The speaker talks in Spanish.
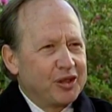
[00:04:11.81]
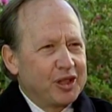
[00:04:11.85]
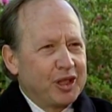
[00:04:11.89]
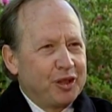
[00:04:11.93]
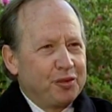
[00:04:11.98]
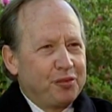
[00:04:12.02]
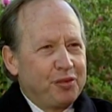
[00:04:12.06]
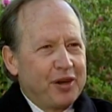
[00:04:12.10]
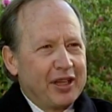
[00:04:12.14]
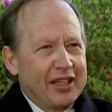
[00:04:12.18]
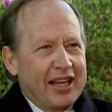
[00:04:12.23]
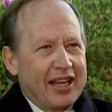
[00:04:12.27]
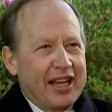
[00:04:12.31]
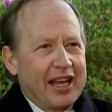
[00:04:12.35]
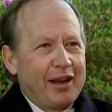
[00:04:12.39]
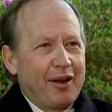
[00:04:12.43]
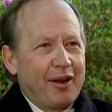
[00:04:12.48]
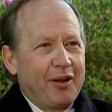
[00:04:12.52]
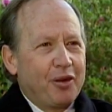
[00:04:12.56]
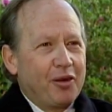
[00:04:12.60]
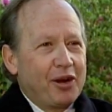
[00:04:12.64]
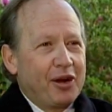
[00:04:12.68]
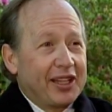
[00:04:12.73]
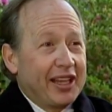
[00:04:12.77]
después
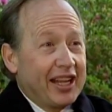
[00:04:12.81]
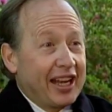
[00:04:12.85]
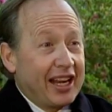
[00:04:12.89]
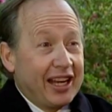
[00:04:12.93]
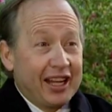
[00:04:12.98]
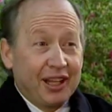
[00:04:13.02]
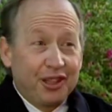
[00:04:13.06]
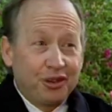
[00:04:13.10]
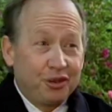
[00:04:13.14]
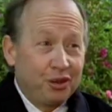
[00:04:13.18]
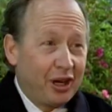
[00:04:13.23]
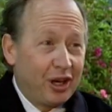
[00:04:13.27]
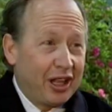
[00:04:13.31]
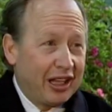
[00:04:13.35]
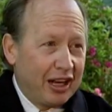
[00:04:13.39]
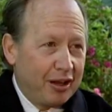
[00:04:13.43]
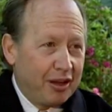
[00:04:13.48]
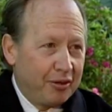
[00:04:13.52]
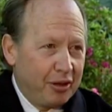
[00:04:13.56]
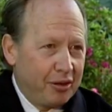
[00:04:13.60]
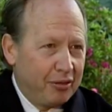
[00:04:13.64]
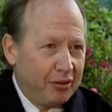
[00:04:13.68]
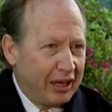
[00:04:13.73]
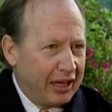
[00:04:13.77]
agarraba cualquier lectura de la
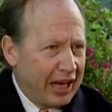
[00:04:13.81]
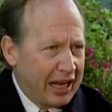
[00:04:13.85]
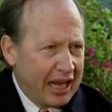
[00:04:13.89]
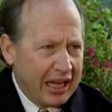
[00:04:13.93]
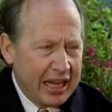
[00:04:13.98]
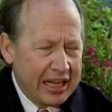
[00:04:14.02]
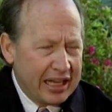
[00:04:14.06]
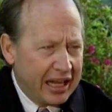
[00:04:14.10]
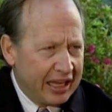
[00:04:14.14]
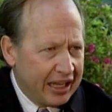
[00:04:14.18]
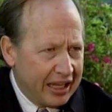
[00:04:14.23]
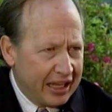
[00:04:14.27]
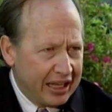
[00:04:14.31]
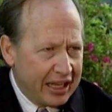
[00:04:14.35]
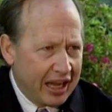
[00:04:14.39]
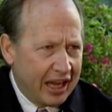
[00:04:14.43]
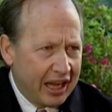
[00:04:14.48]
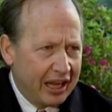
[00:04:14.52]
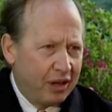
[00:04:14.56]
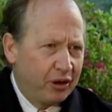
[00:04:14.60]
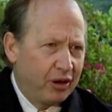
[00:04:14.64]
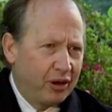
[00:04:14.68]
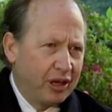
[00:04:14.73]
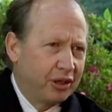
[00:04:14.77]
Biblia, la leía,
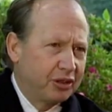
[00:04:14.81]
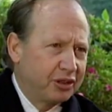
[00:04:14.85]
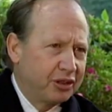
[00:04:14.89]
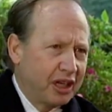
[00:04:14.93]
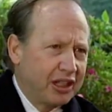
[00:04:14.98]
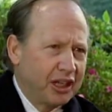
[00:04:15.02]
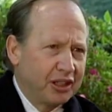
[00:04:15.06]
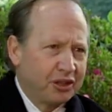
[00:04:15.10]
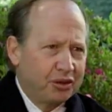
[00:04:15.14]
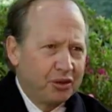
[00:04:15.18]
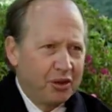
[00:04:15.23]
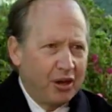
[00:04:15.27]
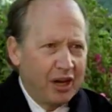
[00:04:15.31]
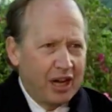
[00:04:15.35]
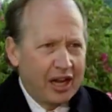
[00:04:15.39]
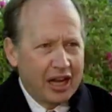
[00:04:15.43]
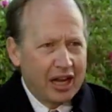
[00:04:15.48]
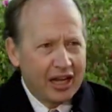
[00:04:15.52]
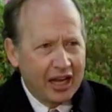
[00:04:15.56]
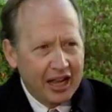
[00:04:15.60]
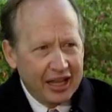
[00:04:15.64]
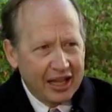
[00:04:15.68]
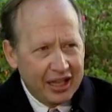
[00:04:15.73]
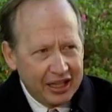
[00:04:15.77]
luego la otra lectura la
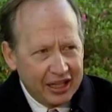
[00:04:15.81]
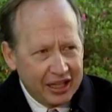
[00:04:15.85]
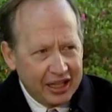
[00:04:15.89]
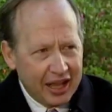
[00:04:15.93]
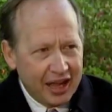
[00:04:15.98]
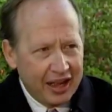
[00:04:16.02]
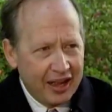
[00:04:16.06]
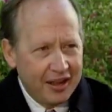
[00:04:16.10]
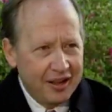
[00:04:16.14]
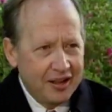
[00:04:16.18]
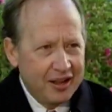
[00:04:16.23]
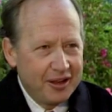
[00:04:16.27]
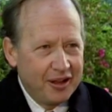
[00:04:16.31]
leía,